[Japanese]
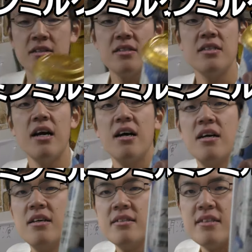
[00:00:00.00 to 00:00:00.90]
じゃ
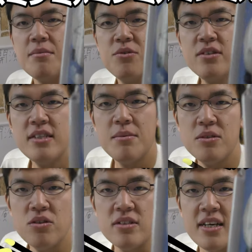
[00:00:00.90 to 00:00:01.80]
セブンイレブン
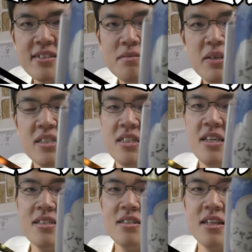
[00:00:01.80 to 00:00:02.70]
の
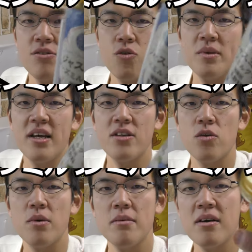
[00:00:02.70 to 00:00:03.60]
ジャスミンチーズティーを飲みたいと
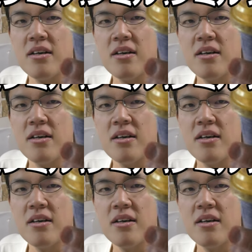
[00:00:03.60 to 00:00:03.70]
思います